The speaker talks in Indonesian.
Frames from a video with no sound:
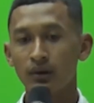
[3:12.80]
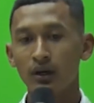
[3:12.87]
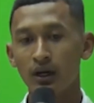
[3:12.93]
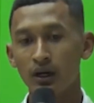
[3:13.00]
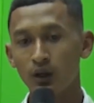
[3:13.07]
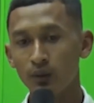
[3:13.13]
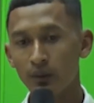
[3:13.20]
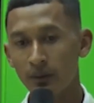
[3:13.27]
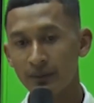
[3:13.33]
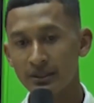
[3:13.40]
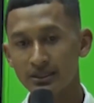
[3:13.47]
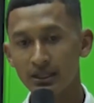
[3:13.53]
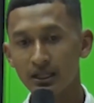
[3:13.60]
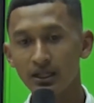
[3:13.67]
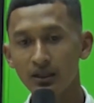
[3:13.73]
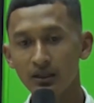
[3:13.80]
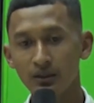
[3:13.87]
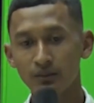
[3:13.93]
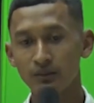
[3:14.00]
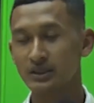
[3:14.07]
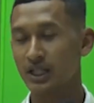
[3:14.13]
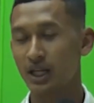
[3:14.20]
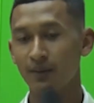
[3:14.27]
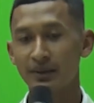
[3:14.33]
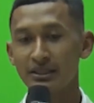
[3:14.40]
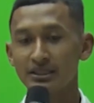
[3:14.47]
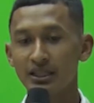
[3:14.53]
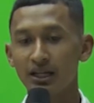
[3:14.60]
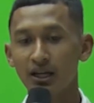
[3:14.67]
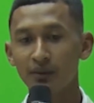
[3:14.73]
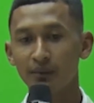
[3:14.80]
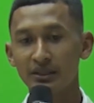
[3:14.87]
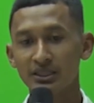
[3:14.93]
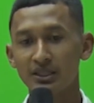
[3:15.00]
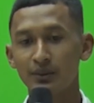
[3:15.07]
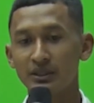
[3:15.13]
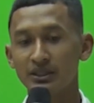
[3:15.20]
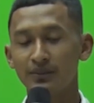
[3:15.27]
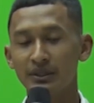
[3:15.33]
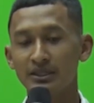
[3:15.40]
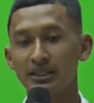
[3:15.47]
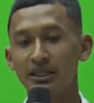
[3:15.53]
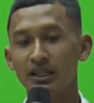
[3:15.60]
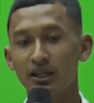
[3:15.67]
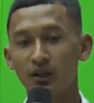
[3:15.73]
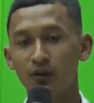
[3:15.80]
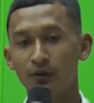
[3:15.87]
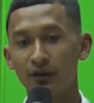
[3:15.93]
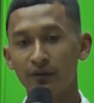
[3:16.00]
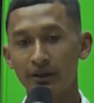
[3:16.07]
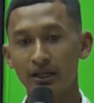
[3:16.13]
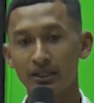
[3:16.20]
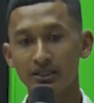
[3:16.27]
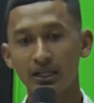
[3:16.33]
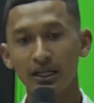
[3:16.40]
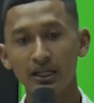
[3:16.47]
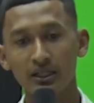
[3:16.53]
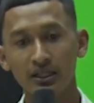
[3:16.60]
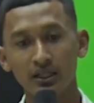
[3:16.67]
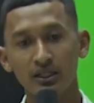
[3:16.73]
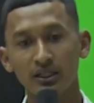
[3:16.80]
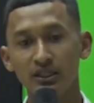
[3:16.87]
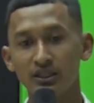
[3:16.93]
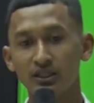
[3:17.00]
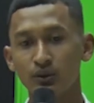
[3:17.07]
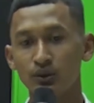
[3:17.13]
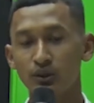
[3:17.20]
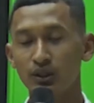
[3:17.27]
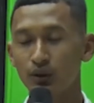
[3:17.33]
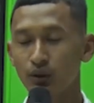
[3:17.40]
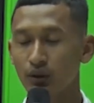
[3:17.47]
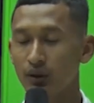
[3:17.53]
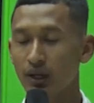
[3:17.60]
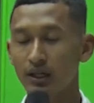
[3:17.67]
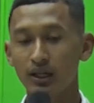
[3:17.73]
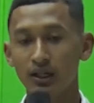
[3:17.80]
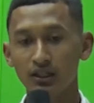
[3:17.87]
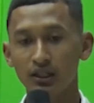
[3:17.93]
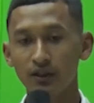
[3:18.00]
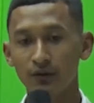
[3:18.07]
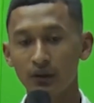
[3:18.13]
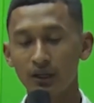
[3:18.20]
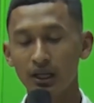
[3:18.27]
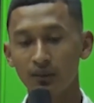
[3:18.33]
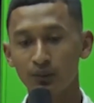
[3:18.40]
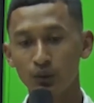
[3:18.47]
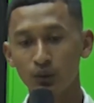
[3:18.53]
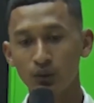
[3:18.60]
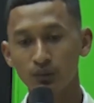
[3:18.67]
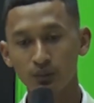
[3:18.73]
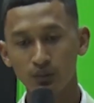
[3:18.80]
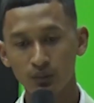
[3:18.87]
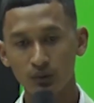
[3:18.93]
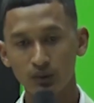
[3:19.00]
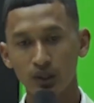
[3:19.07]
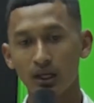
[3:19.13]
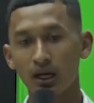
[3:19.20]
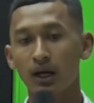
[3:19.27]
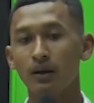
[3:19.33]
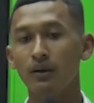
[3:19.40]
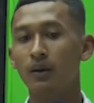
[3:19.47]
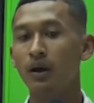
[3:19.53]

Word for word: Halo pemirsa, selamat siang. Masih bersama saya Noval Priansa di studio Radar TV Lampung Utara.